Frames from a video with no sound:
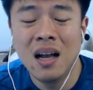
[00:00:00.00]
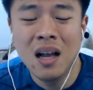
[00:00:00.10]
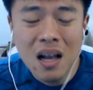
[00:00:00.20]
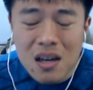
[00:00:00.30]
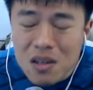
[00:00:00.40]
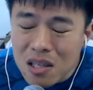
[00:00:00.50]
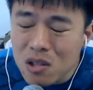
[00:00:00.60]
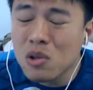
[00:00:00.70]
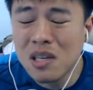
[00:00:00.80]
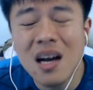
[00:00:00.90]
그
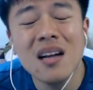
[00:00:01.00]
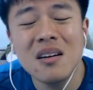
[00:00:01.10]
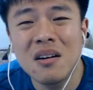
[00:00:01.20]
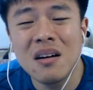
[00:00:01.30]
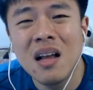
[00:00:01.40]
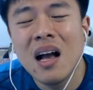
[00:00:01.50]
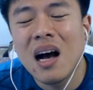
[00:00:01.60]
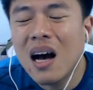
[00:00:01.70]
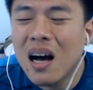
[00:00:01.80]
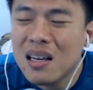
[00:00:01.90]
여자친구도 생각할걸.
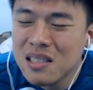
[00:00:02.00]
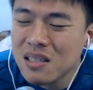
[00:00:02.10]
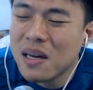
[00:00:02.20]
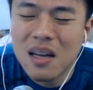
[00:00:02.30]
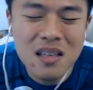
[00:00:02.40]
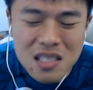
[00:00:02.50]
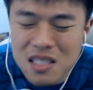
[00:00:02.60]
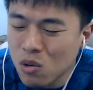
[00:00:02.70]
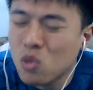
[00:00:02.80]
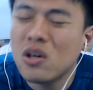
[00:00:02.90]
아 씨발 나는
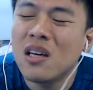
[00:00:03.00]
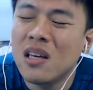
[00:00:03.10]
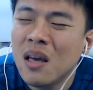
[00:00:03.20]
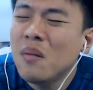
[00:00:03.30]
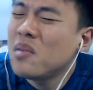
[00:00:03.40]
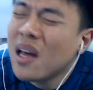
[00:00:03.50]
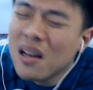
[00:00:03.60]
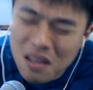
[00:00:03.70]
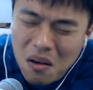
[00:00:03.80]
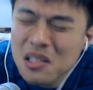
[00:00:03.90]
진짜 도저히
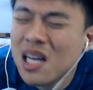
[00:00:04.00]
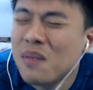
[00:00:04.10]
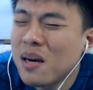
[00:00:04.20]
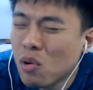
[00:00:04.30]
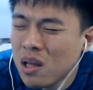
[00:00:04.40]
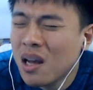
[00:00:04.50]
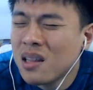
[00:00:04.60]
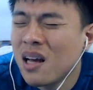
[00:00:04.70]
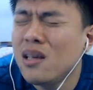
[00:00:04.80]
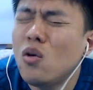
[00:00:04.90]
미안해서 헤어지자는 말을
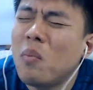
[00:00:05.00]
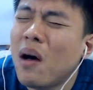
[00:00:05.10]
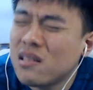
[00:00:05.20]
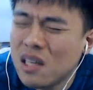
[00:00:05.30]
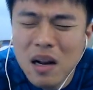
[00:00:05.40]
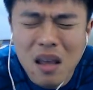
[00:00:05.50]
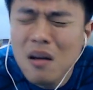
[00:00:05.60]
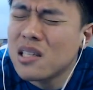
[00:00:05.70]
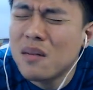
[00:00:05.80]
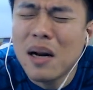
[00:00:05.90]
못하겠다. 이 오빠가 제발
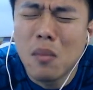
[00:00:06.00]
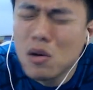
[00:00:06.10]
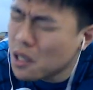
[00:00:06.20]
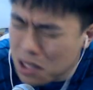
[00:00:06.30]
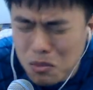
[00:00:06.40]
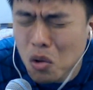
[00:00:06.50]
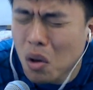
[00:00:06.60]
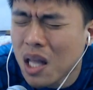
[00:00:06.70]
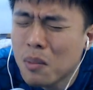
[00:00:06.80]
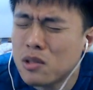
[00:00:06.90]
헤어지자는 말 먼저 했으면
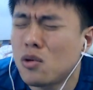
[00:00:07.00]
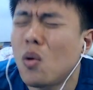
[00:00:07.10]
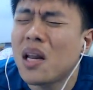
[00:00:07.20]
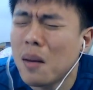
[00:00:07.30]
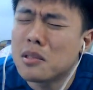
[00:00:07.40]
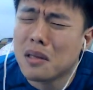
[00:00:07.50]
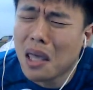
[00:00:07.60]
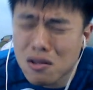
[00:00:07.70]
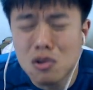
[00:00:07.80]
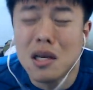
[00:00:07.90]
좋겠다 하면서 속앓이하면서
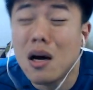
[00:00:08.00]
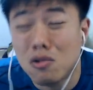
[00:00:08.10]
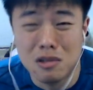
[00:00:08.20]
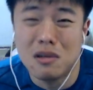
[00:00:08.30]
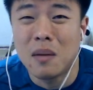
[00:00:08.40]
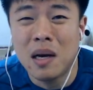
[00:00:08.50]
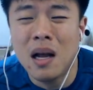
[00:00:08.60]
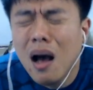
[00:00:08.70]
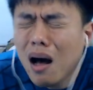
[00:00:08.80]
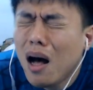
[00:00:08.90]
계속 생각하고 있을걸 아마.
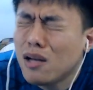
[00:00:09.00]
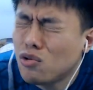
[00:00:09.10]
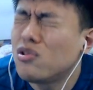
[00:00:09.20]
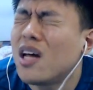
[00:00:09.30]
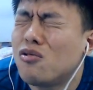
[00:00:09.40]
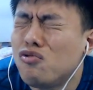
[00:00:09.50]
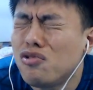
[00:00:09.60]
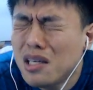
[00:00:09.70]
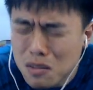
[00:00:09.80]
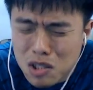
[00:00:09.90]
아 존나
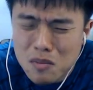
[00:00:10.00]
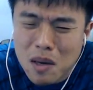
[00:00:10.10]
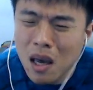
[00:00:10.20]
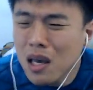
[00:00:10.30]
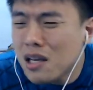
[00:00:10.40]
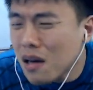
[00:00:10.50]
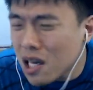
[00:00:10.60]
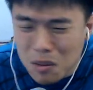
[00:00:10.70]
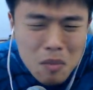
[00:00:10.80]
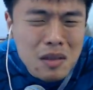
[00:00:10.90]
루즈해 심심해 이렇게
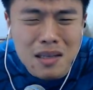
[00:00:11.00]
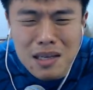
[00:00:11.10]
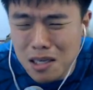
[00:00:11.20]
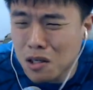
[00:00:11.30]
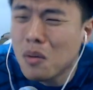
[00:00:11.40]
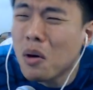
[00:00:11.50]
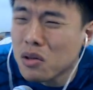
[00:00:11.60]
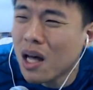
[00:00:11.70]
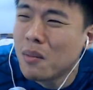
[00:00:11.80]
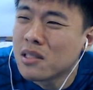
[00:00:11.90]
재미없는 남자새끼 처음
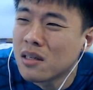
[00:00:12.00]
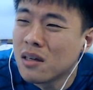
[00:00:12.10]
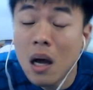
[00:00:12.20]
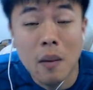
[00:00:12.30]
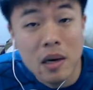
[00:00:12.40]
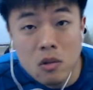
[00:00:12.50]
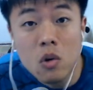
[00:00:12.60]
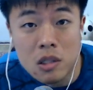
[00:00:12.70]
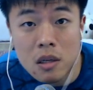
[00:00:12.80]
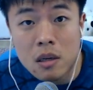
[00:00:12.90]
봤다 하면서 아마 그러고
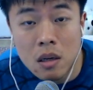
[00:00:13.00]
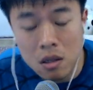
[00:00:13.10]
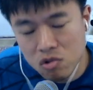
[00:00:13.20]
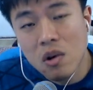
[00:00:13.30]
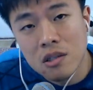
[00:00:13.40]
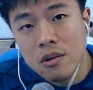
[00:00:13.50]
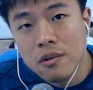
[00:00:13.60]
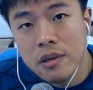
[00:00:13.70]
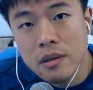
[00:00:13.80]
있을걸. 수고하셨고요.